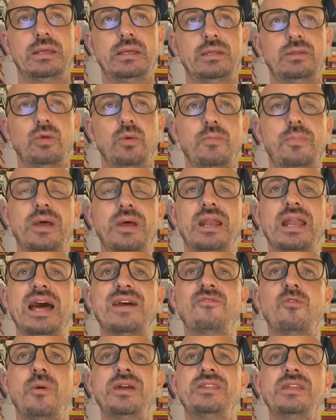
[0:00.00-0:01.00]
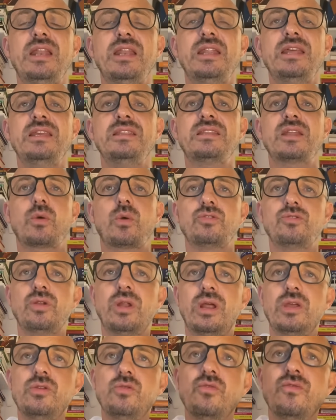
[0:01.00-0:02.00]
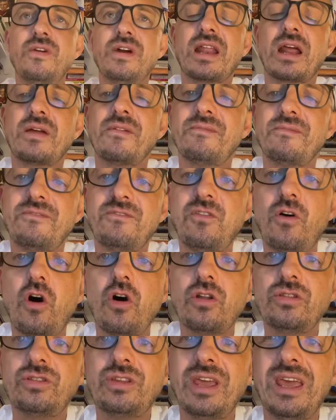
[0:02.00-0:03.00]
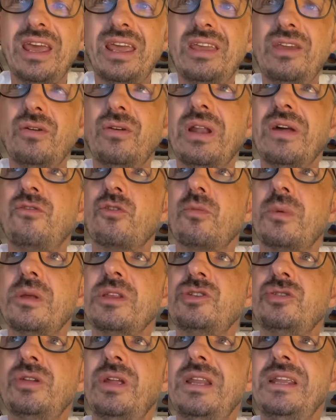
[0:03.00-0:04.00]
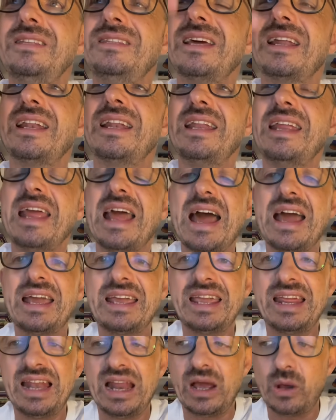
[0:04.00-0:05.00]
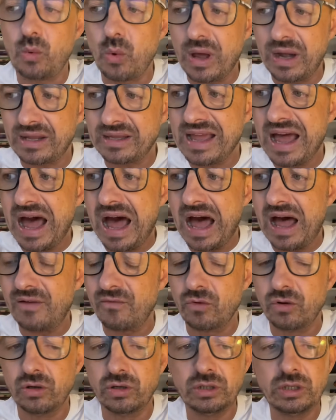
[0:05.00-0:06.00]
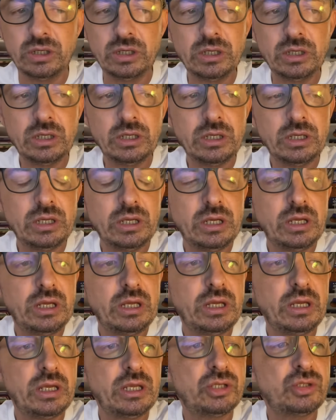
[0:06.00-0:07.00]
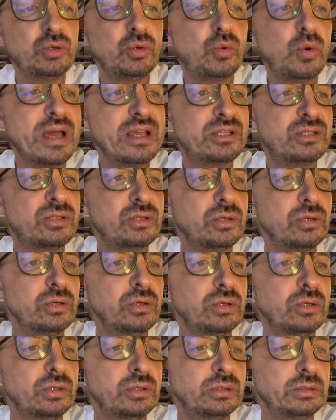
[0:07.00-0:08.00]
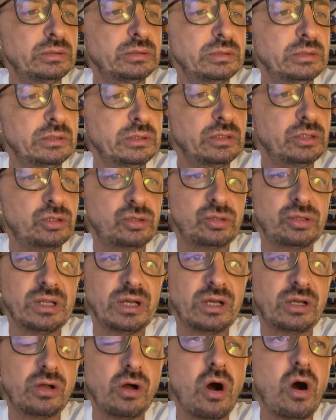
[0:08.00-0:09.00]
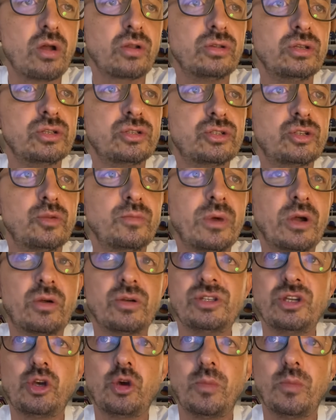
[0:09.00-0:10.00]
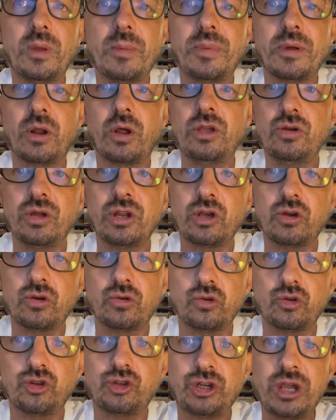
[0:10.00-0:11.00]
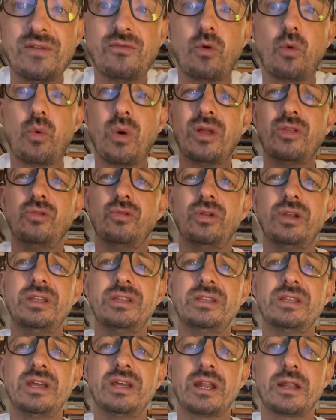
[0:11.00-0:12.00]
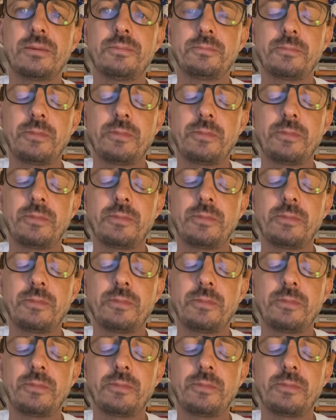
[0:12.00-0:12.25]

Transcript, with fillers: non parlavo mai dell'Inter quando la Juve era forte, io la formazione dell'Inter neanche la guardavo e su questo sono d'accordo, insomma, così come però io riconoscevo quando l'Inter